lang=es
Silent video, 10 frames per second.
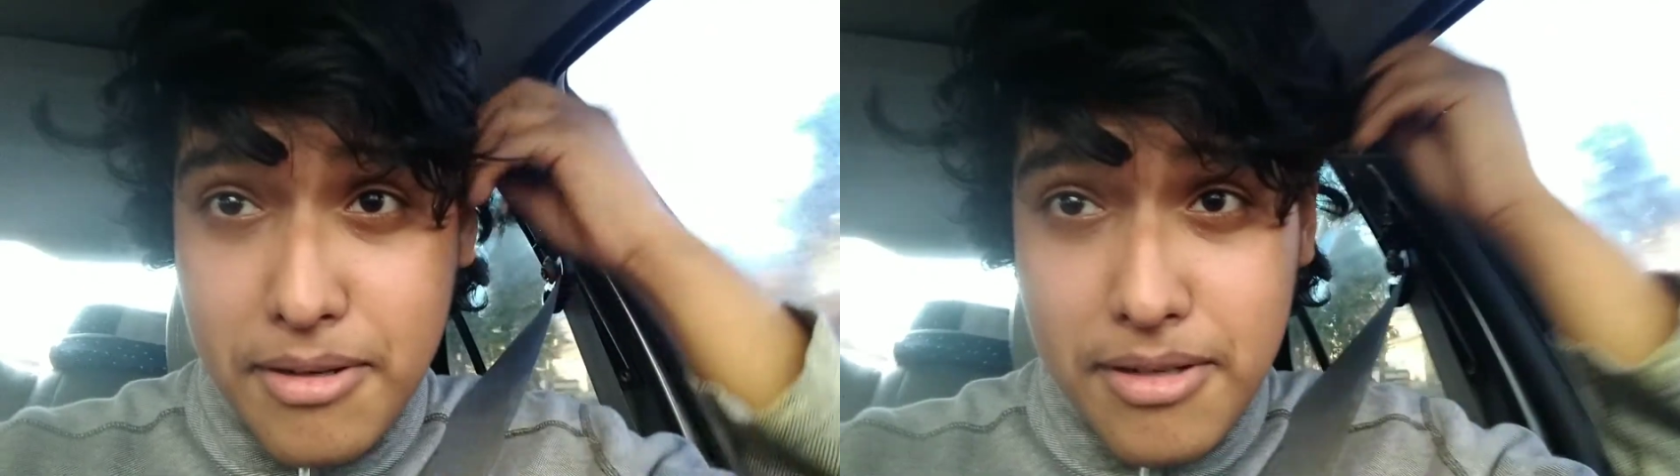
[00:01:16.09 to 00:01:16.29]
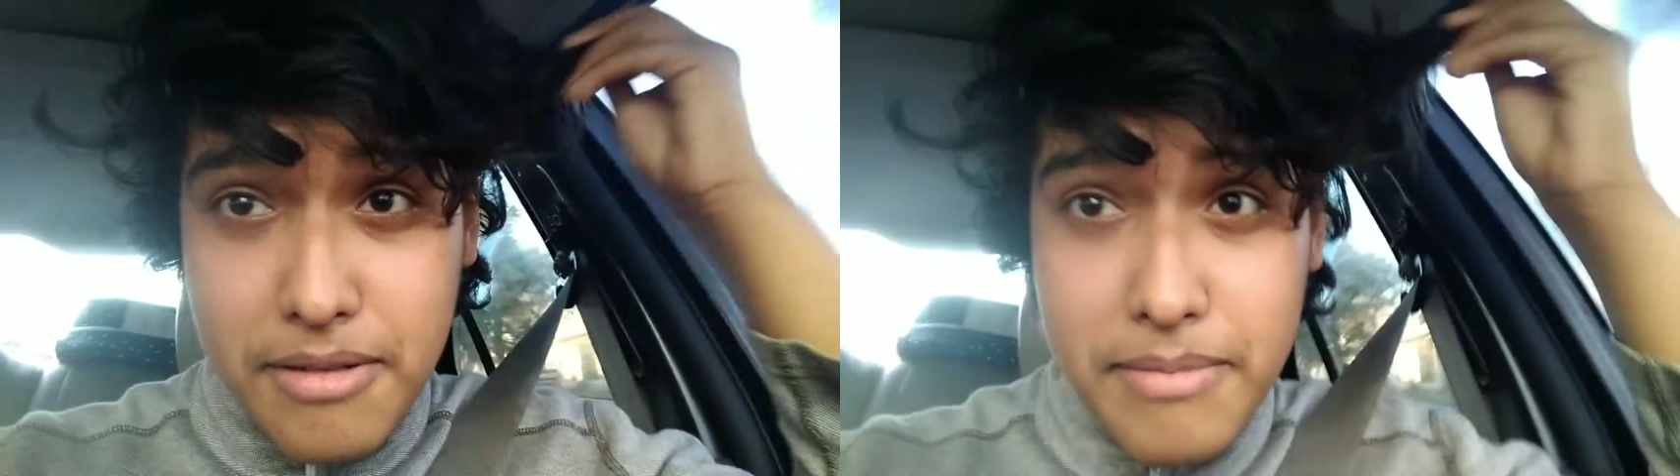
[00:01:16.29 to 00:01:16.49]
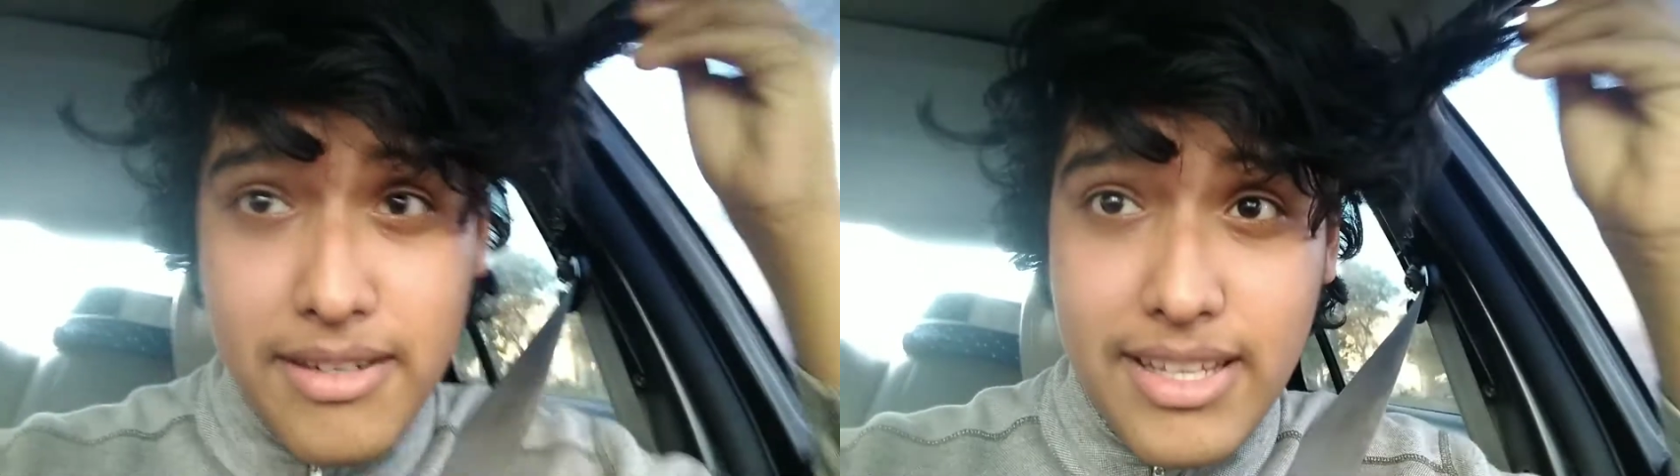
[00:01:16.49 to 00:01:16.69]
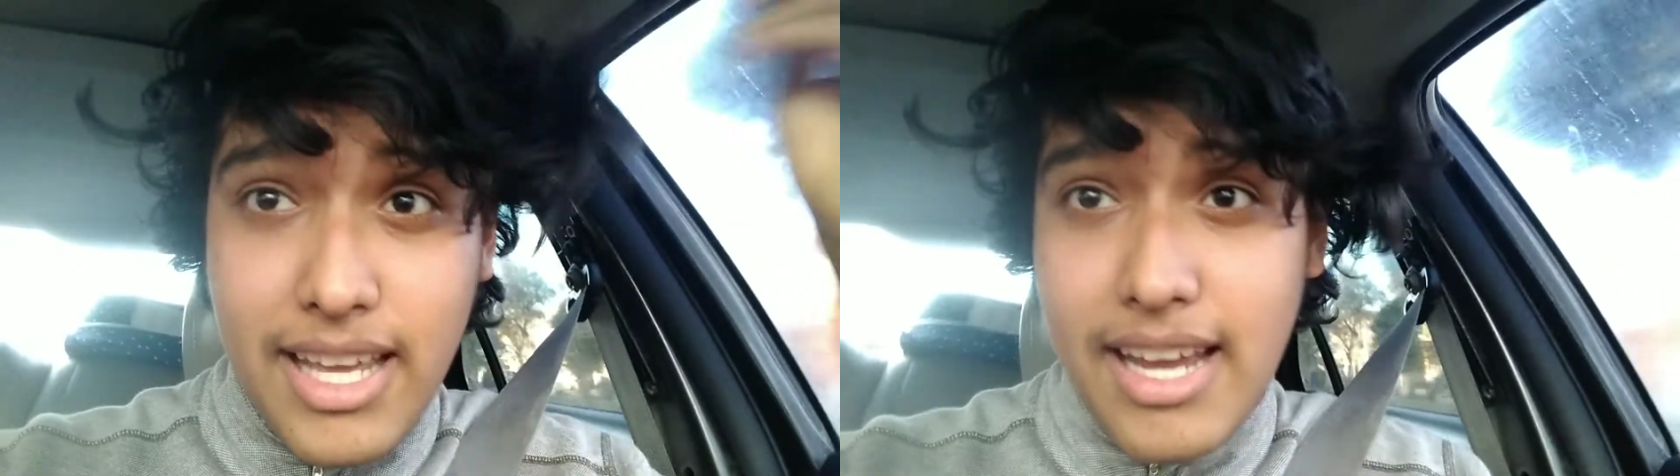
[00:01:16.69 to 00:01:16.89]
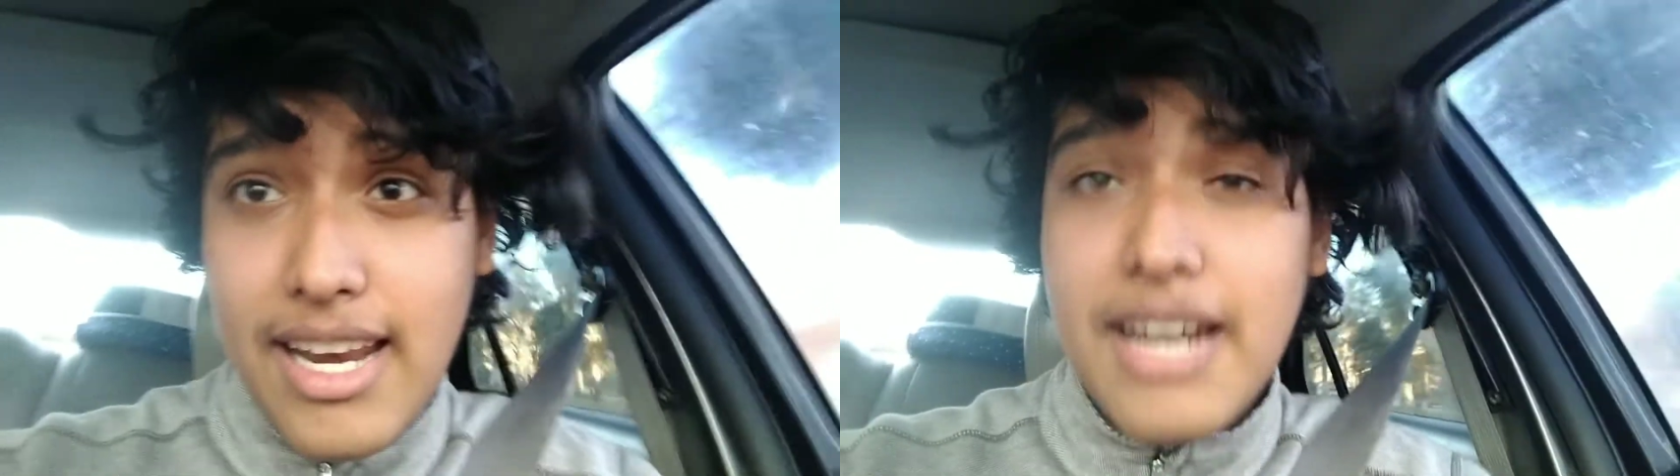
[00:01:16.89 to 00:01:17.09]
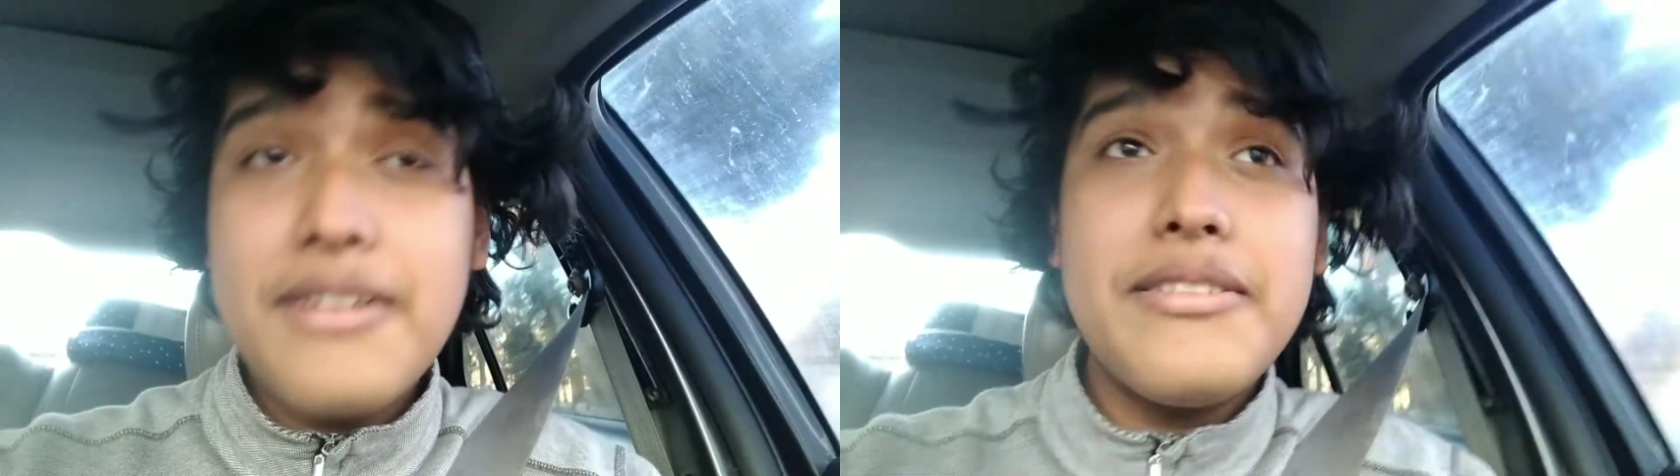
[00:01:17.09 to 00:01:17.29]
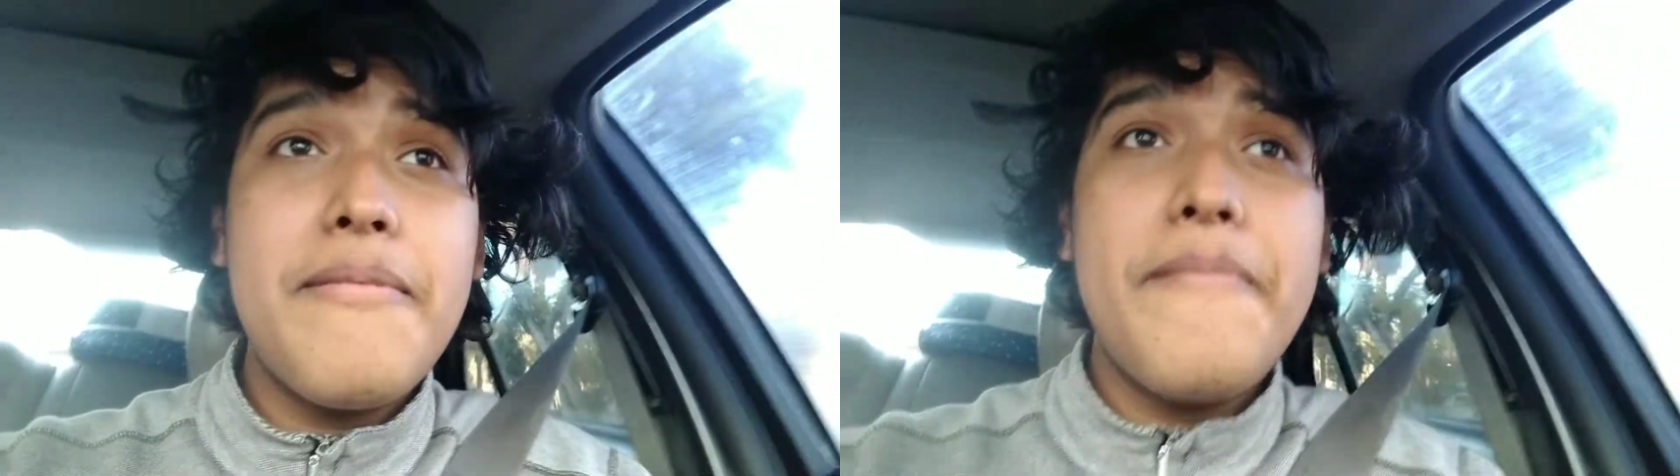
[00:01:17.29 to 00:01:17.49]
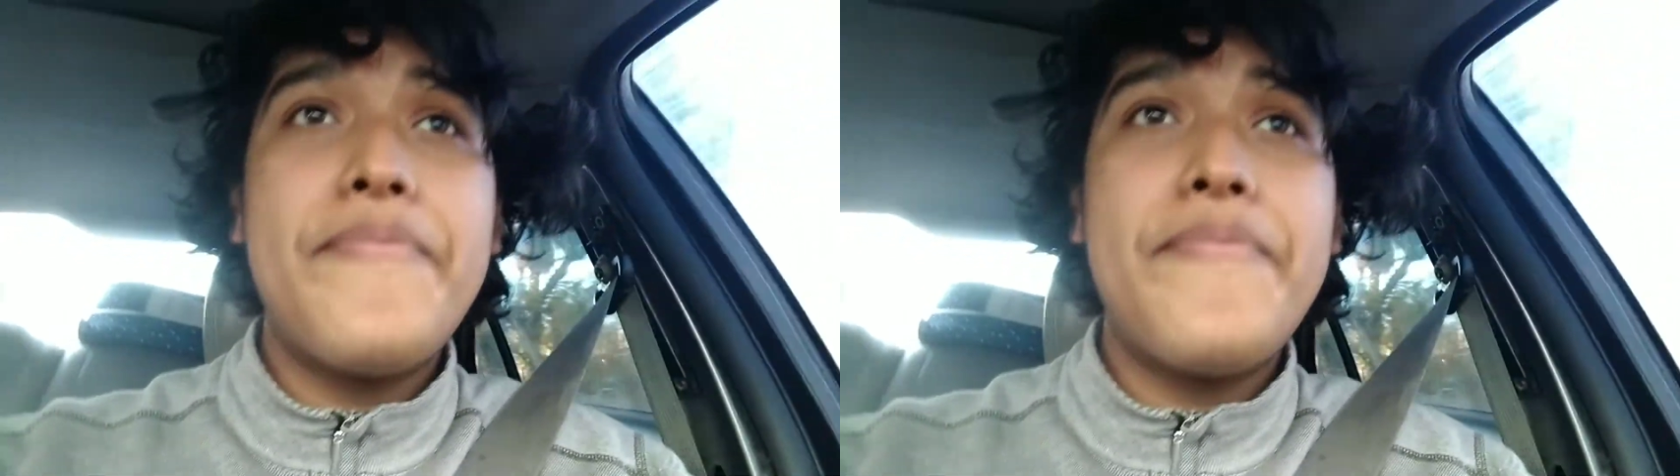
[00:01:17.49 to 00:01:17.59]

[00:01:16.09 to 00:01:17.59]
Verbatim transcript: lo, me lo dejé largo.